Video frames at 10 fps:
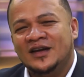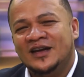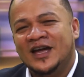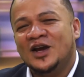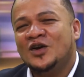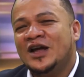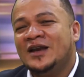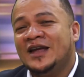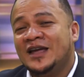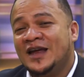En
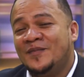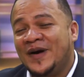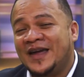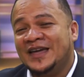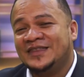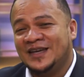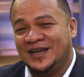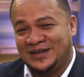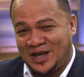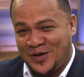el, paquete
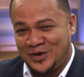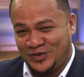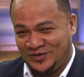estaba yo.